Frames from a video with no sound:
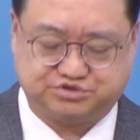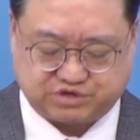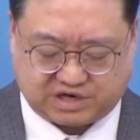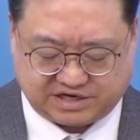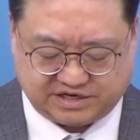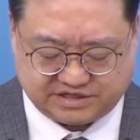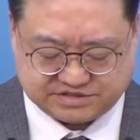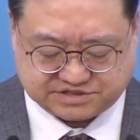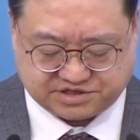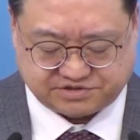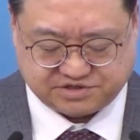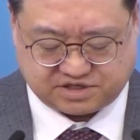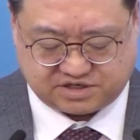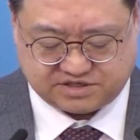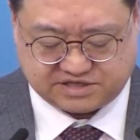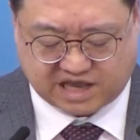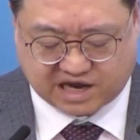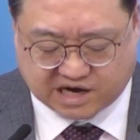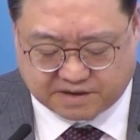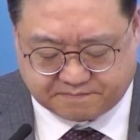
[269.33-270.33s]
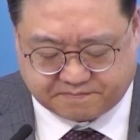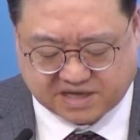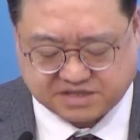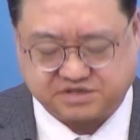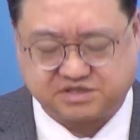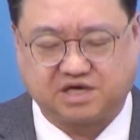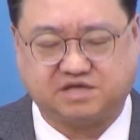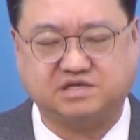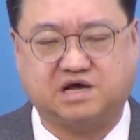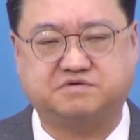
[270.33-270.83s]
좌회전을 내가
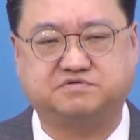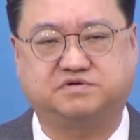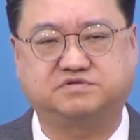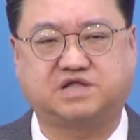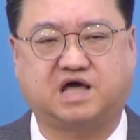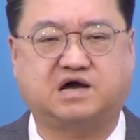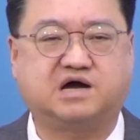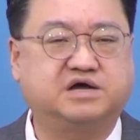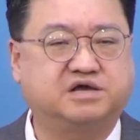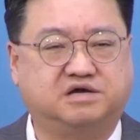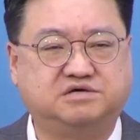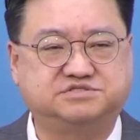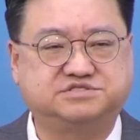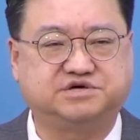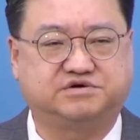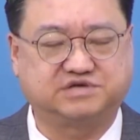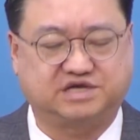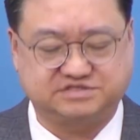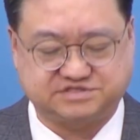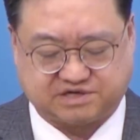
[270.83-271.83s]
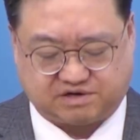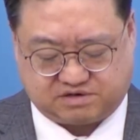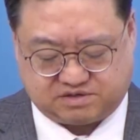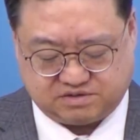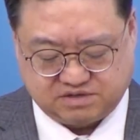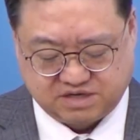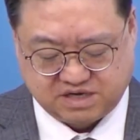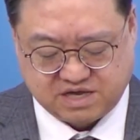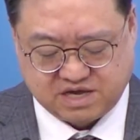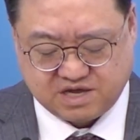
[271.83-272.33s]
판단하고 내가
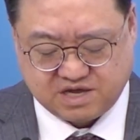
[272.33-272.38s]
결정해서